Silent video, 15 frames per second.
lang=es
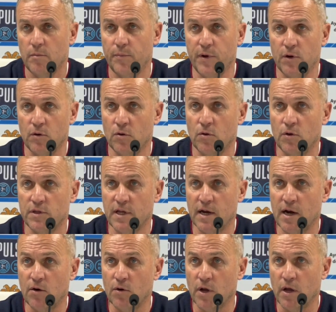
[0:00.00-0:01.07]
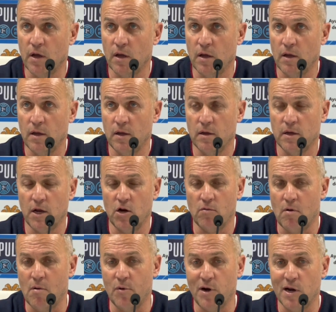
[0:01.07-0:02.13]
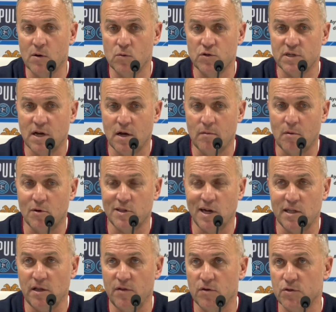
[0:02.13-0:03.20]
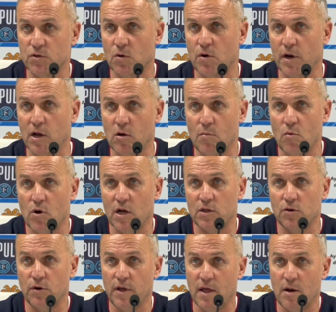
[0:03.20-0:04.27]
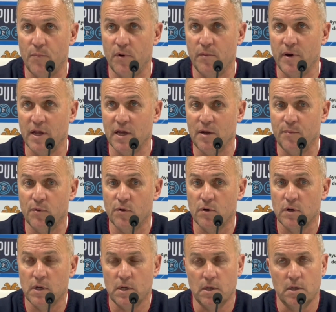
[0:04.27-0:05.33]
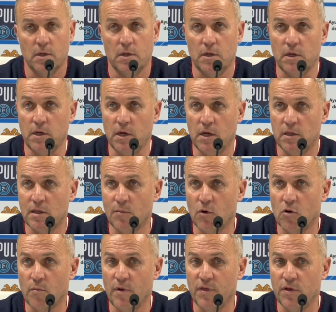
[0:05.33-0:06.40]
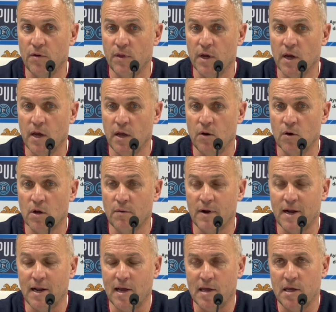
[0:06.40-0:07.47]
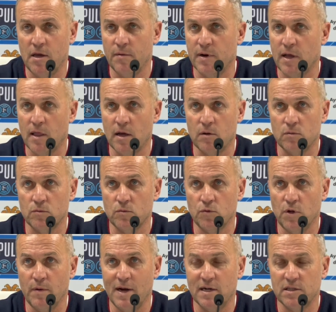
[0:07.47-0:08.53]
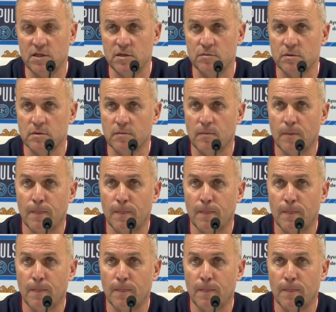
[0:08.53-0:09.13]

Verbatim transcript: pero está claro que, no vamos a poner excusas, vamos a tener 18 jugadores en convocatoria del primer equipo y estamos convencidos de que los que van a ir allí van a dar un, nivel altísimo.